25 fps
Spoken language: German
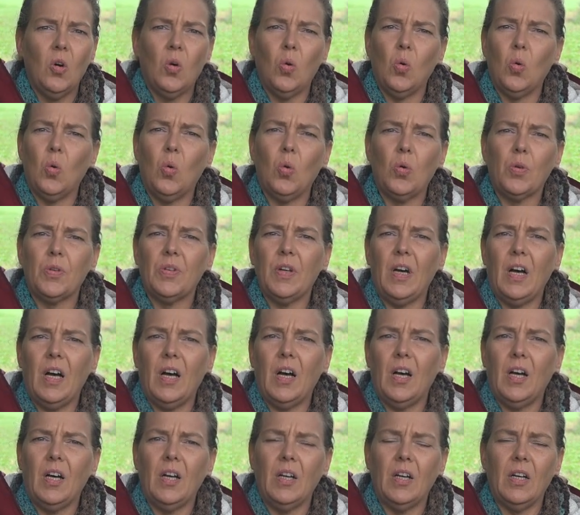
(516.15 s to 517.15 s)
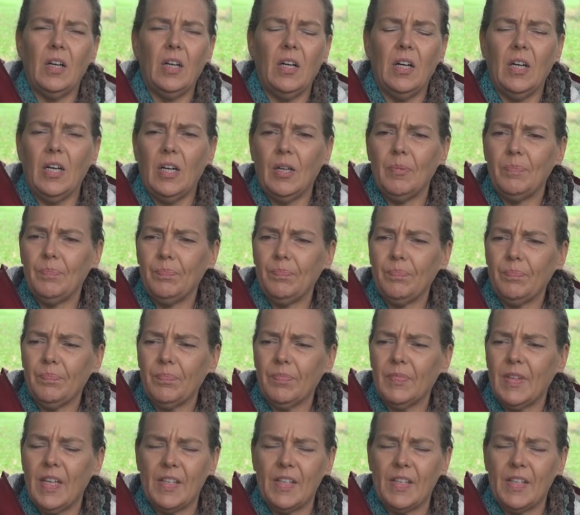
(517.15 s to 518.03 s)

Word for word: oder ähm,